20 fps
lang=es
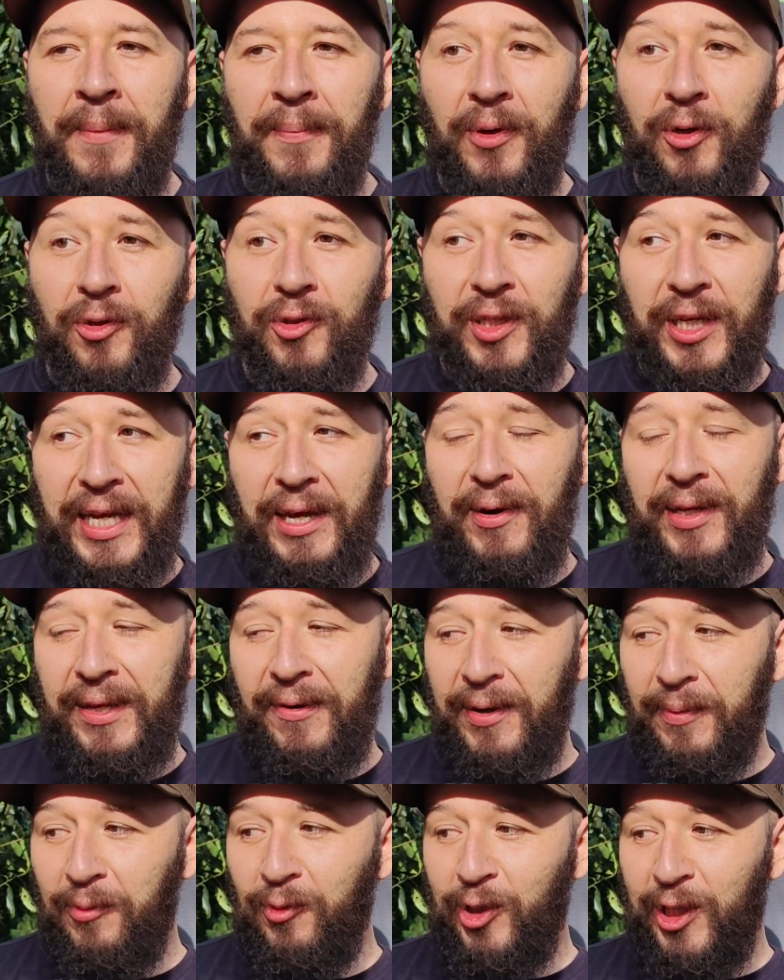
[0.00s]
Pero yo sé que van a
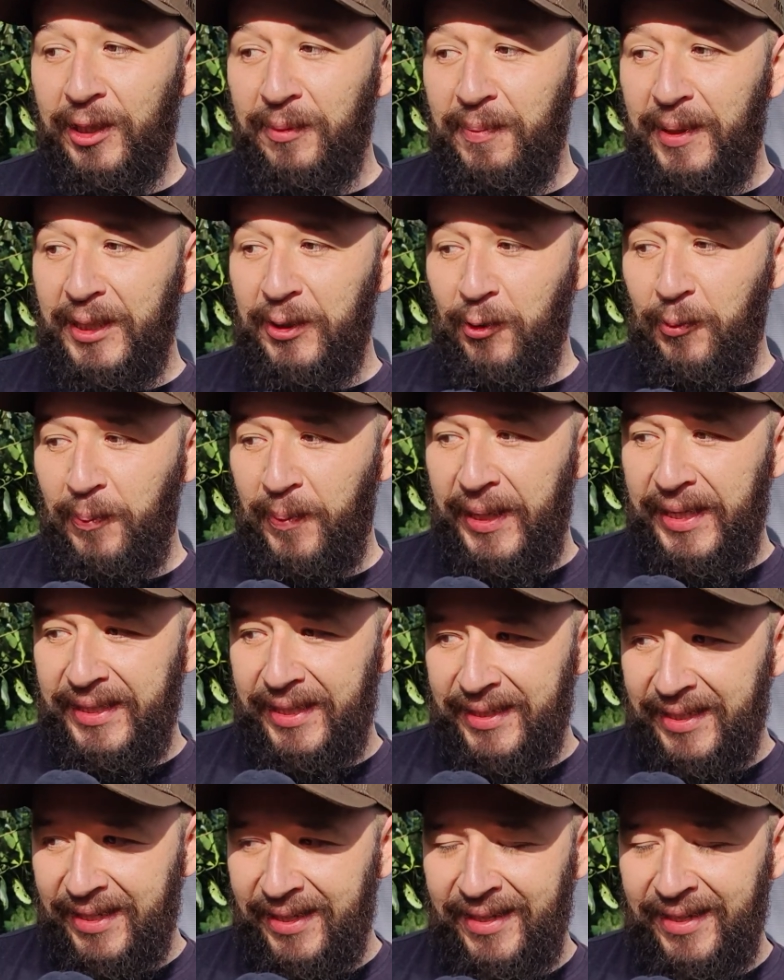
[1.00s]
haber muchas más sorpresas.